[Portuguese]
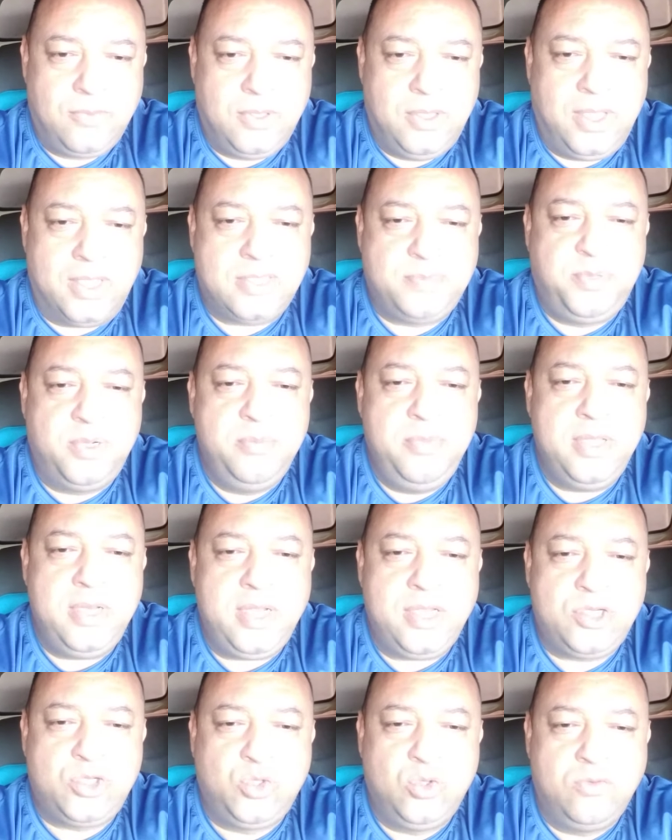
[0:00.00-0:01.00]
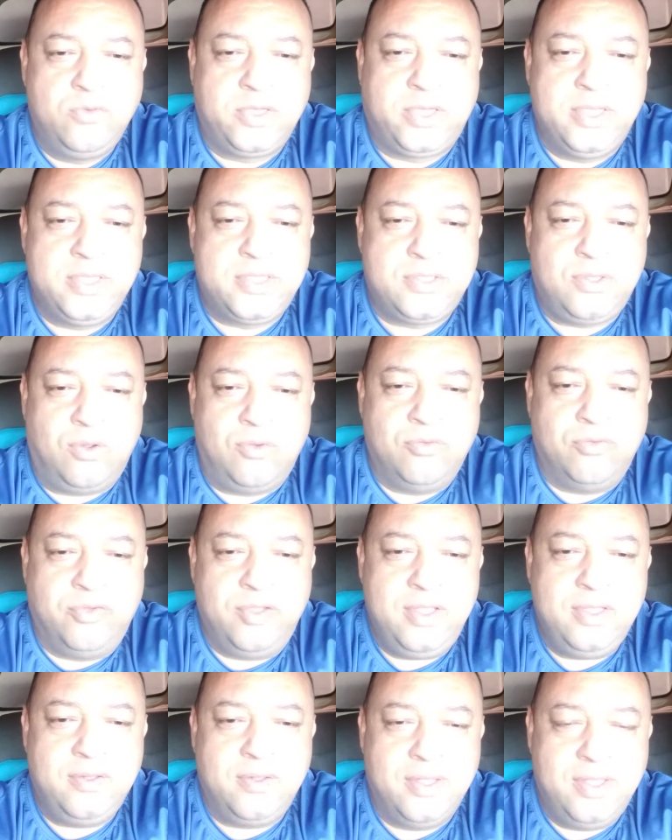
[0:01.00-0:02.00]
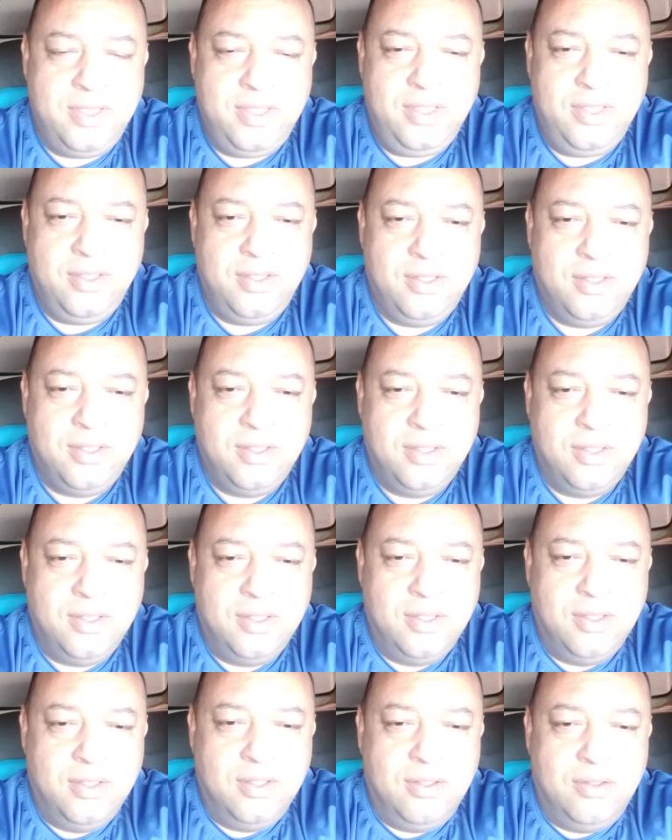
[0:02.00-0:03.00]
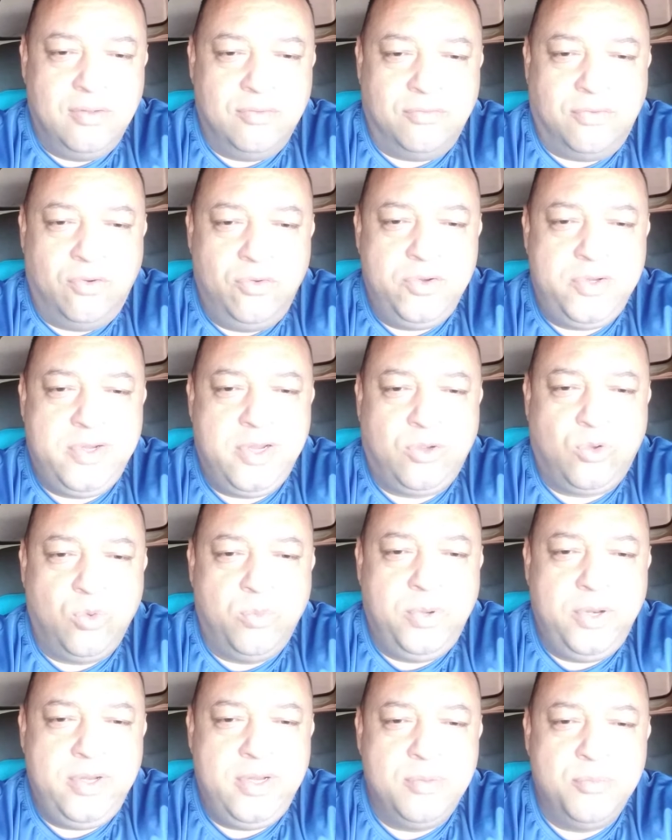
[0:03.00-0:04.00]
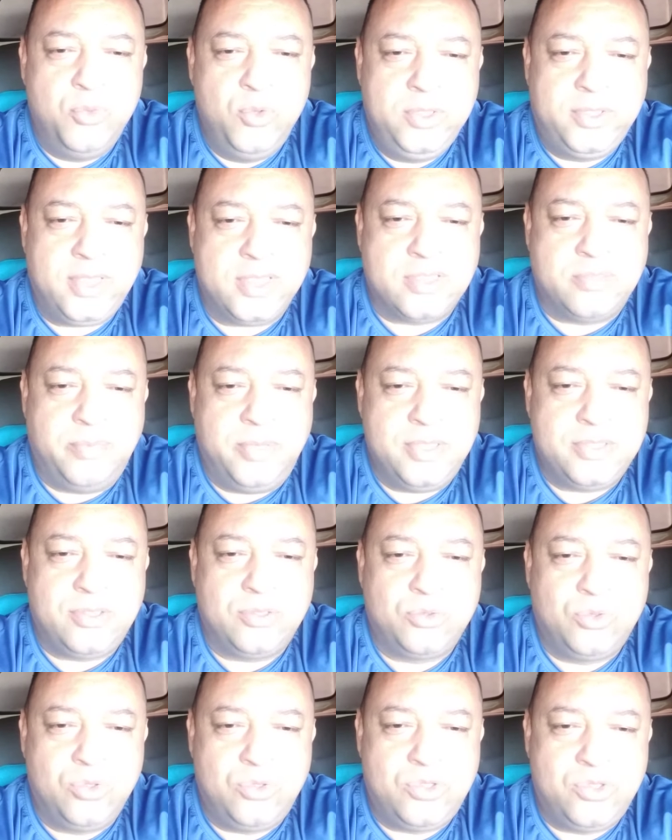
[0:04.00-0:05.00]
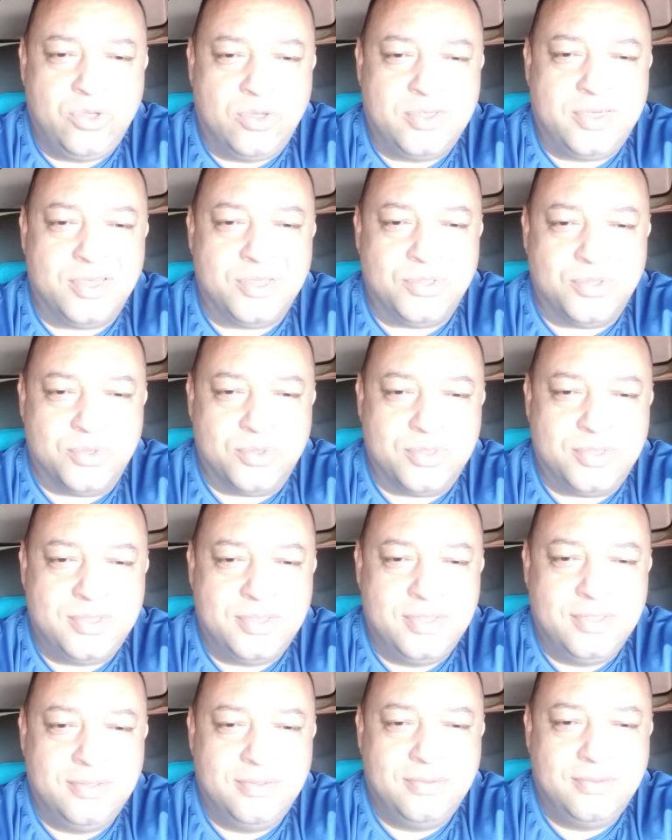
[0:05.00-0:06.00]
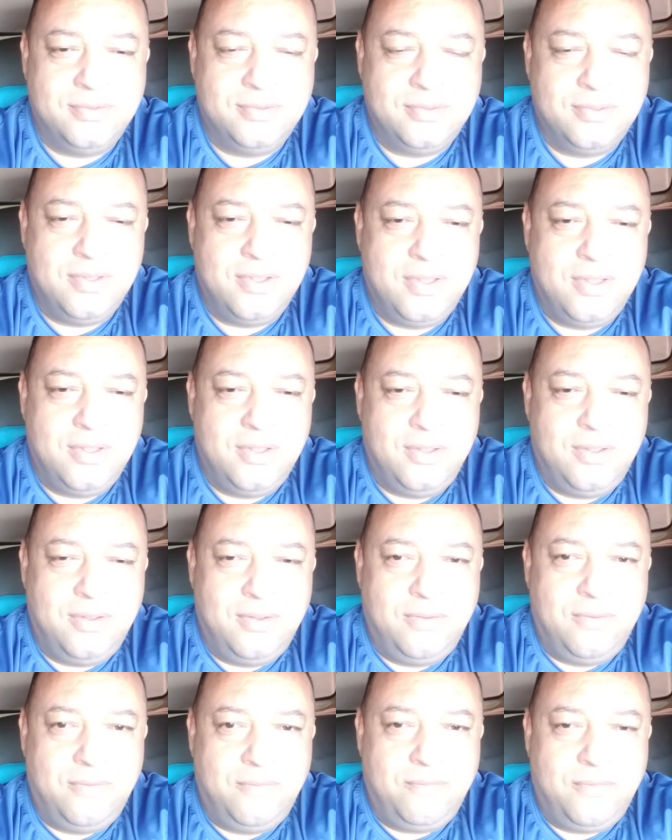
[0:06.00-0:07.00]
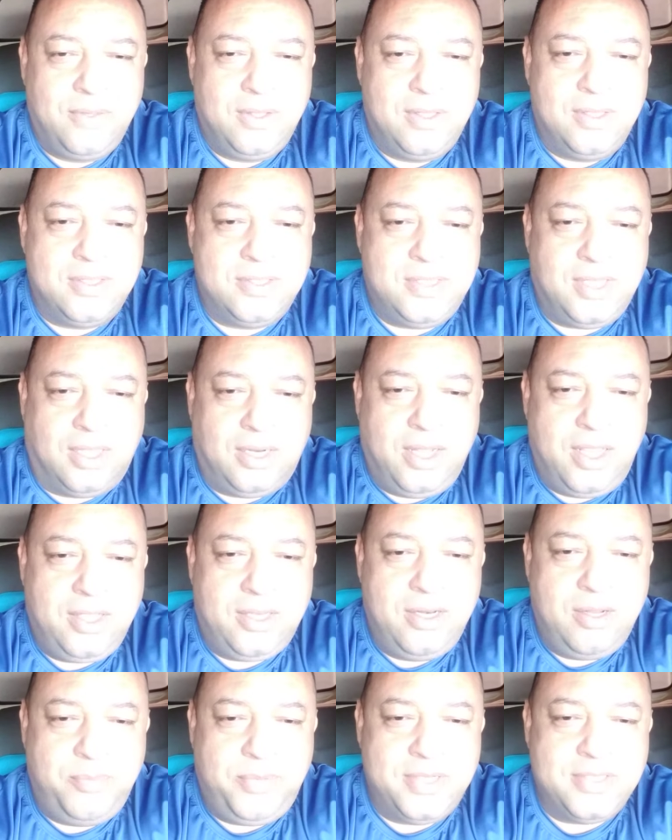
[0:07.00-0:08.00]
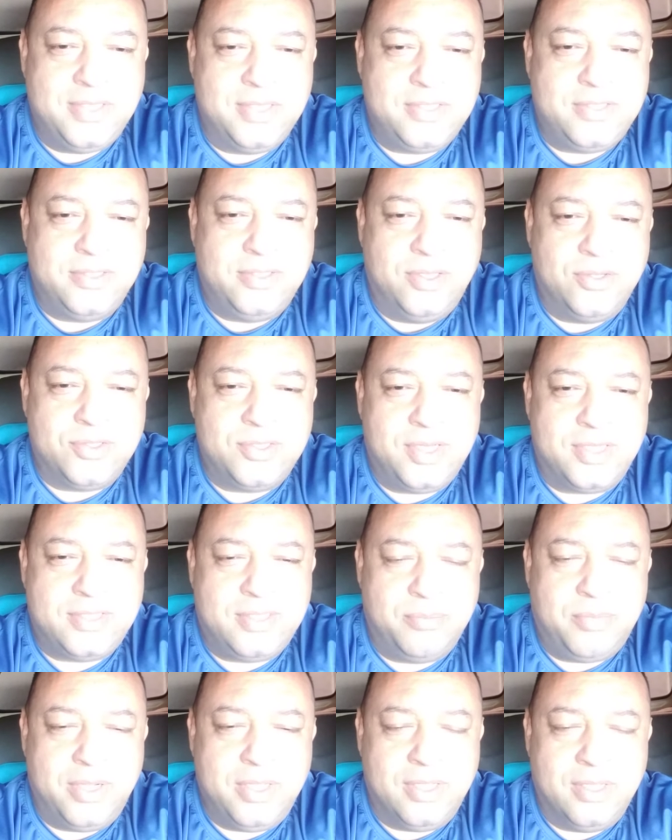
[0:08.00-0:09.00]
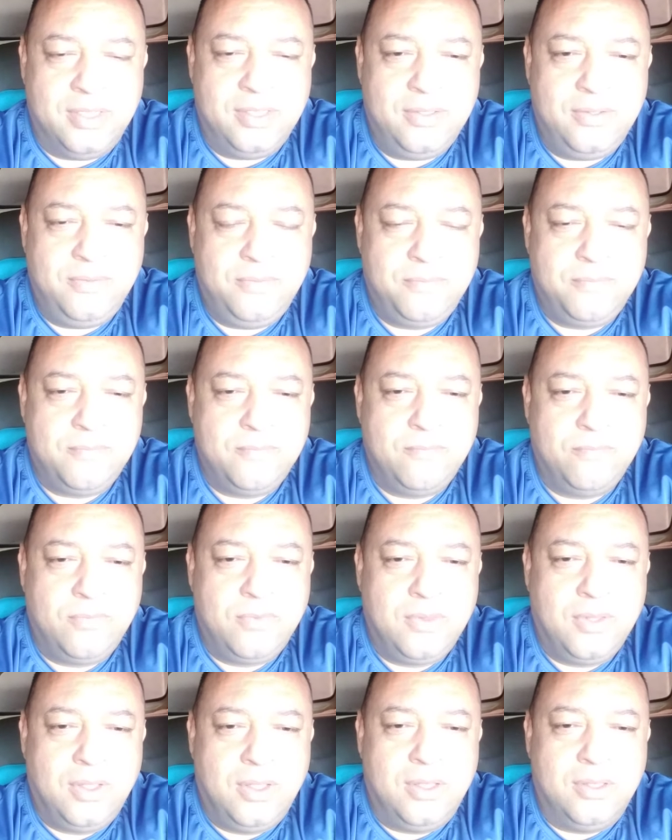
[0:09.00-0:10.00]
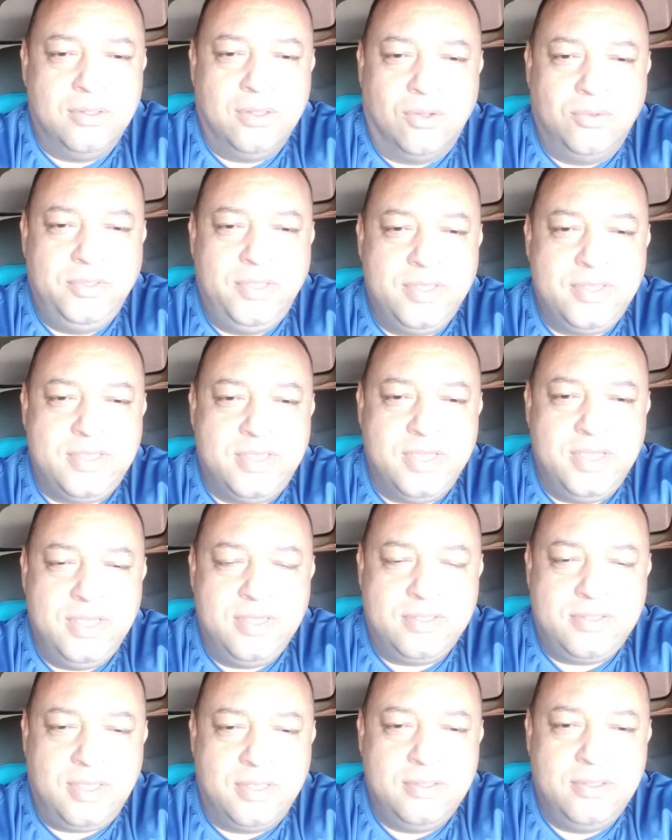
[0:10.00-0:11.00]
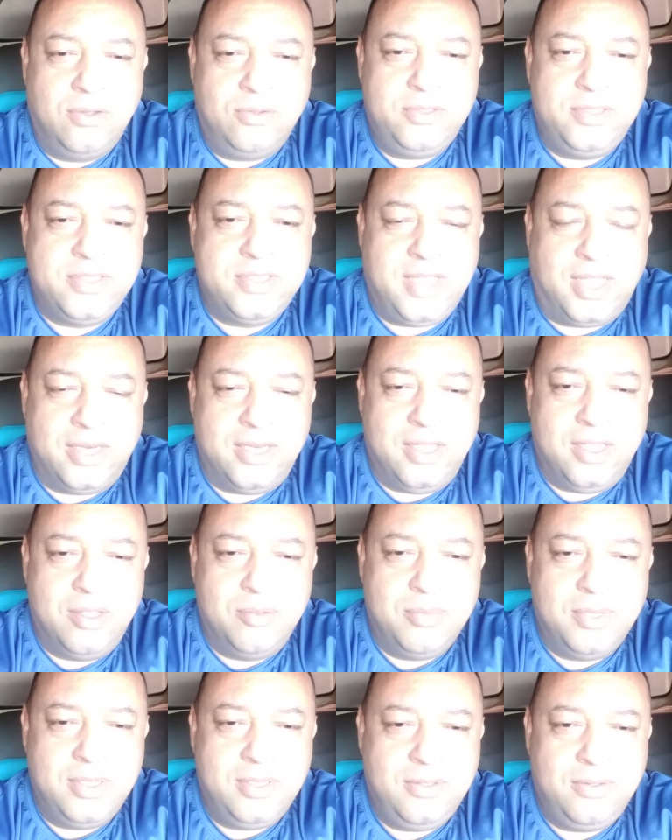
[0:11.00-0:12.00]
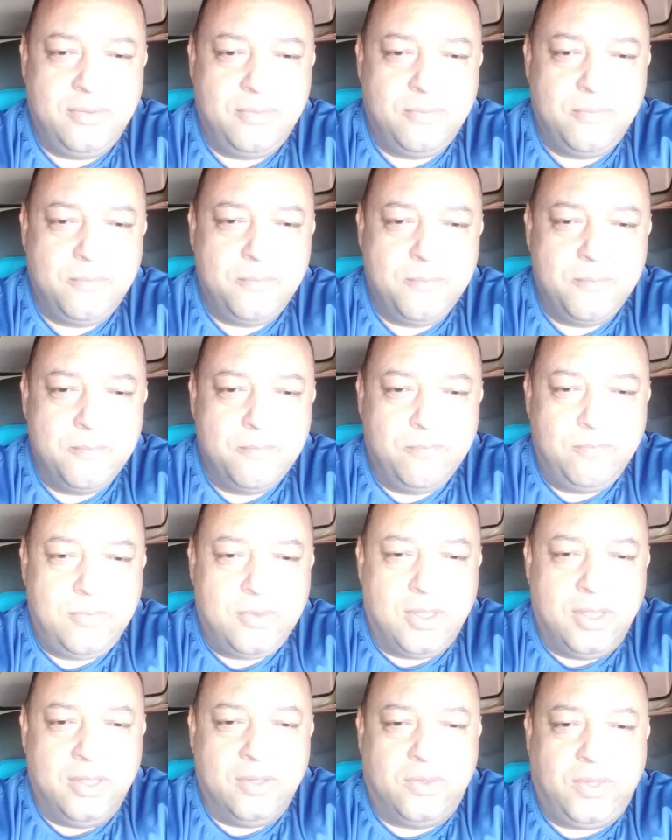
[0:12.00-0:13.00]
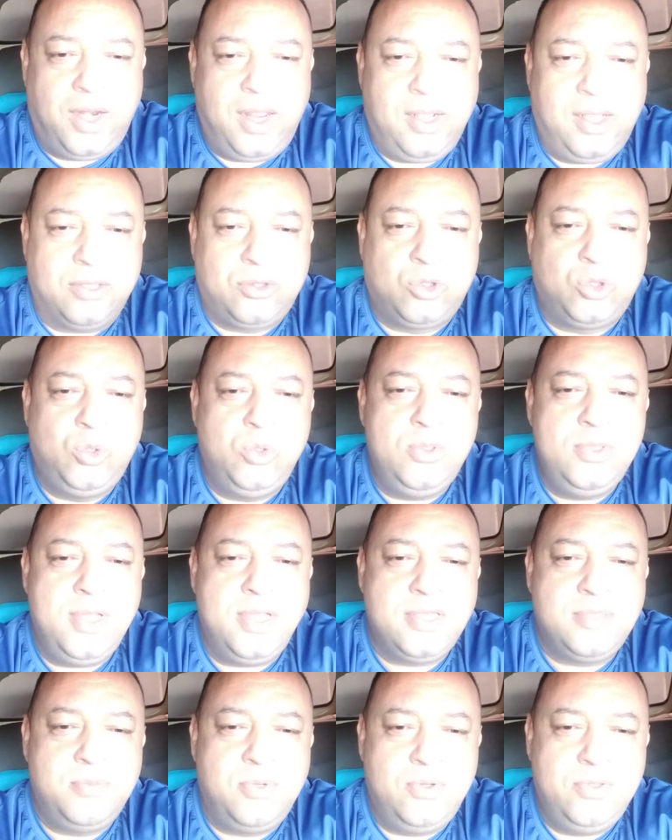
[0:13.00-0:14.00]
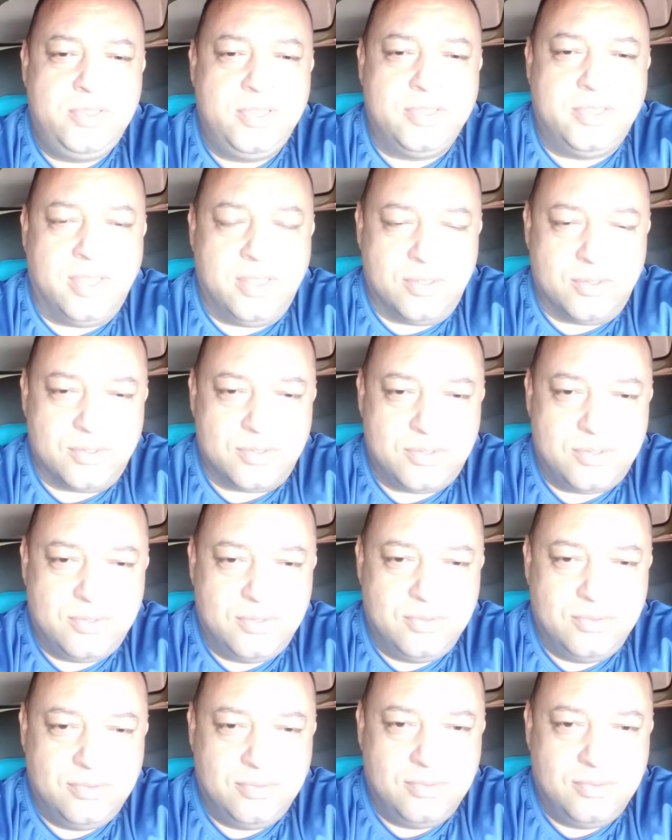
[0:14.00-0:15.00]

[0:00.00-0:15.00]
E as primeiras chuvas que estão vindo aí vão te cobrir de muitas bênçãos do Senhor Jesus. Se alegre na presença de Deus nesta manhã. Não desista, não desanima. Entrega tudo nas mãos de Deus.